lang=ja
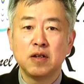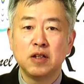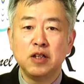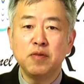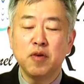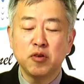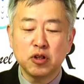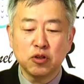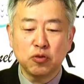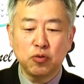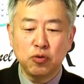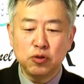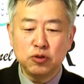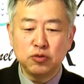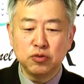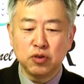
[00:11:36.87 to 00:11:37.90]
今まで
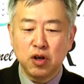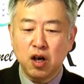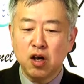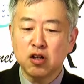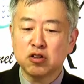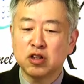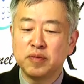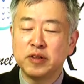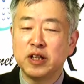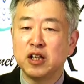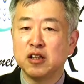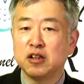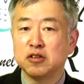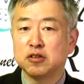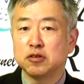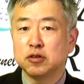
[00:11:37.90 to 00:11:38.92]
こういうのはなかったみたい
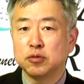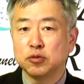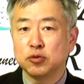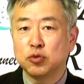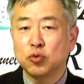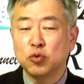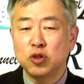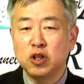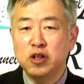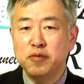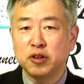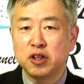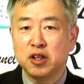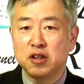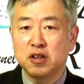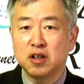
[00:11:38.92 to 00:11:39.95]
なんですけども、そこで今
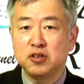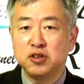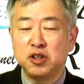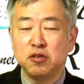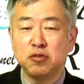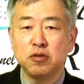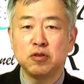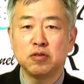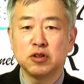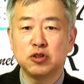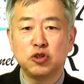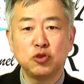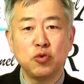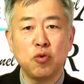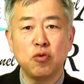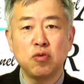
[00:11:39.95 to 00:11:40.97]
撤退してるっていうのは
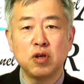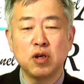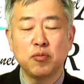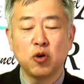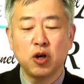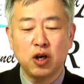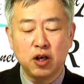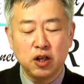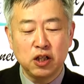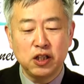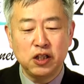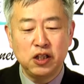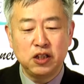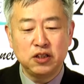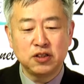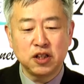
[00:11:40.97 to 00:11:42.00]
中国はもうかな
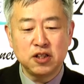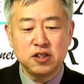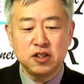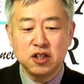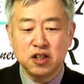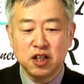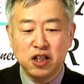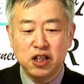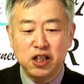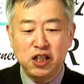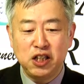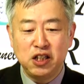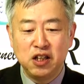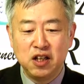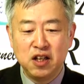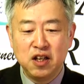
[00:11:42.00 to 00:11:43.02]
り財政的
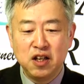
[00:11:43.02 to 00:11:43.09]
に